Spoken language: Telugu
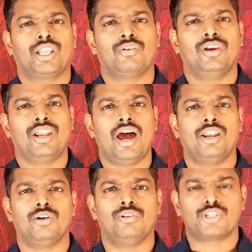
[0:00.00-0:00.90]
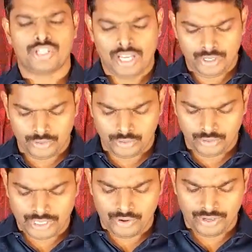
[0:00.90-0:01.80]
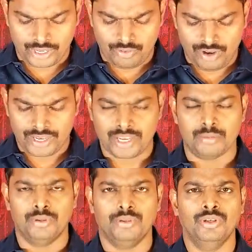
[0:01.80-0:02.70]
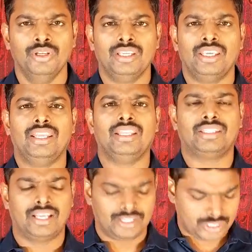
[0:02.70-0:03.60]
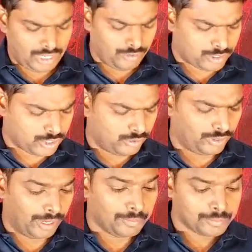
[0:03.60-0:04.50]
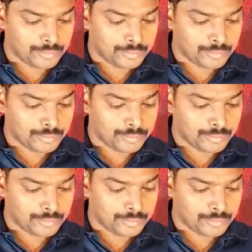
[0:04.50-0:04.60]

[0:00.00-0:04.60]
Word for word: ఇరవై నాలుగు వచనాలు దేవుని యొక్క వాక్యము ఈ రీతిగా సెలవిస్తూ ఉంది